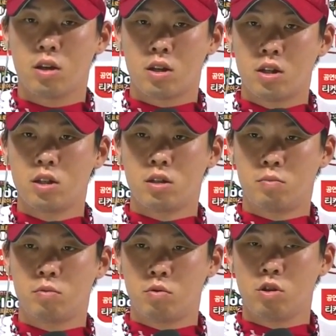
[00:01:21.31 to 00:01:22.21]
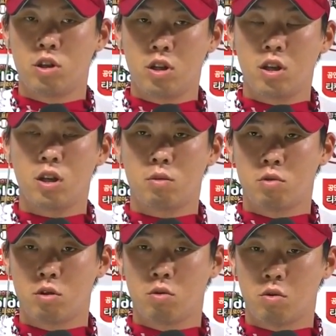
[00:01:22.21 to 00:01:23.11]
그 부분이
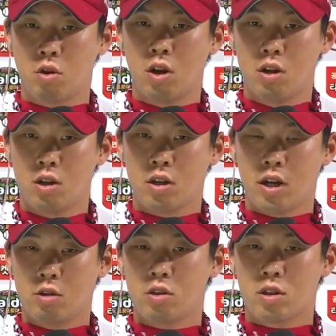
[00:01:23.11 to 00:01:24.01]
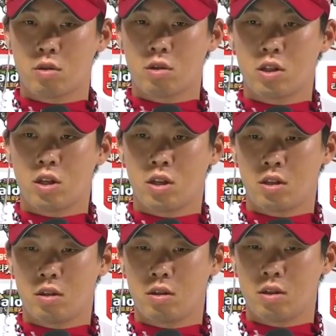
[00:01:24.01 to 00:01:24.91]
아무래도 계속 이제
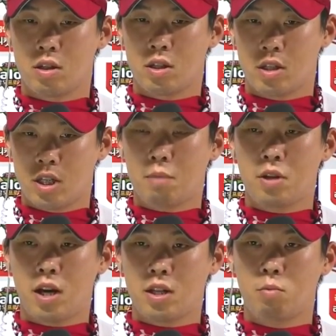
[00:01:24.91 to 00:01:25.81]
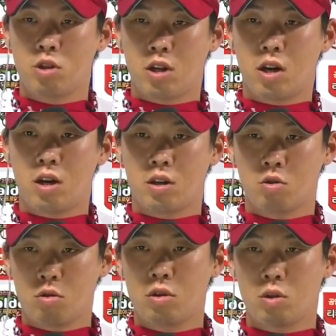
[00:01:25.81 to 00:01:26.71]
시합 때 하다 보니까
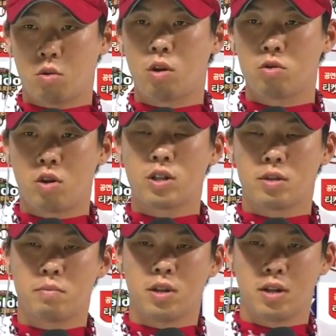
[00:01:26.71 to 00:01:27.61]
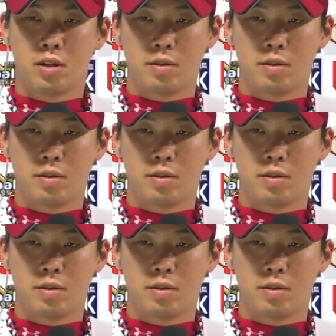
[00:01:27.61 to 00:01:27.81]
조금씩 돌아오는 것 같습니다.